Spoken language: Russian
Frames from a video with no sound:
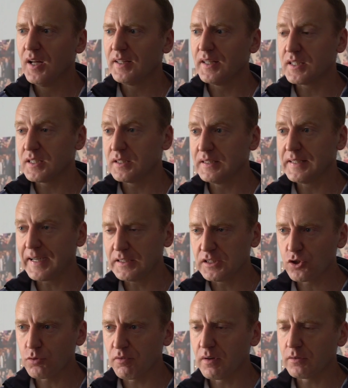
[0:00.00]
Если не
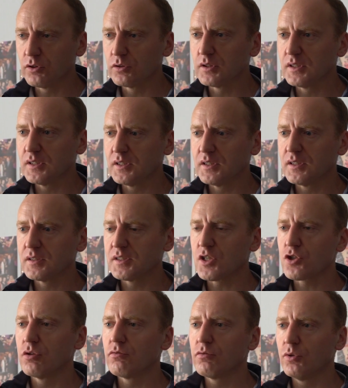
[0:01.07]
хотите, чтобы к вам кто-то э,
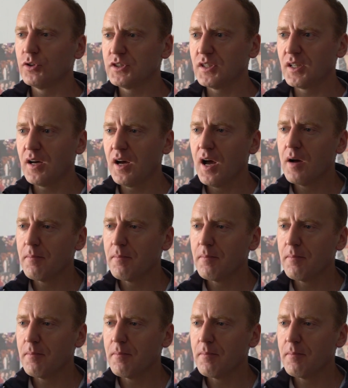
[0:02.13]
зашел в гости,